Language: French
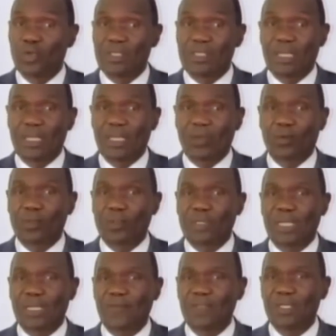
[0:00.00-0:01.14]
je sais que
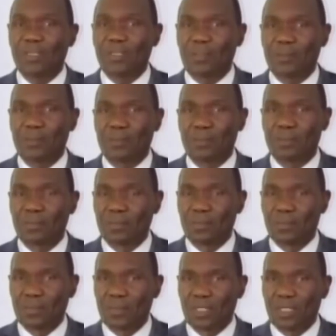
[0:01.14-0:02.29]
notre avenir
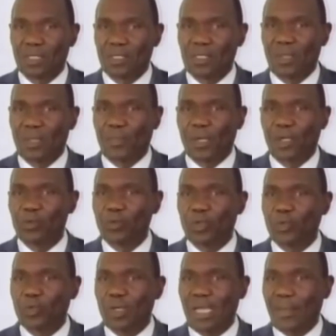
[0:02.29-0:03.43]
dépend
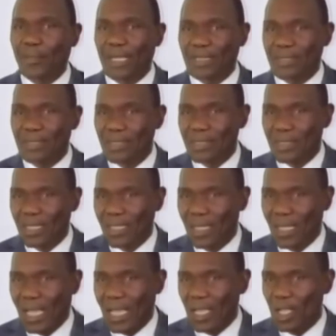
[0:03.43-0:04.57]
de notre
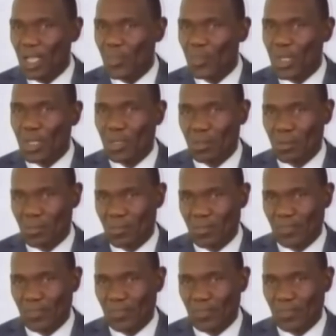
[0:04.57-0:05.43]
capacité à aimer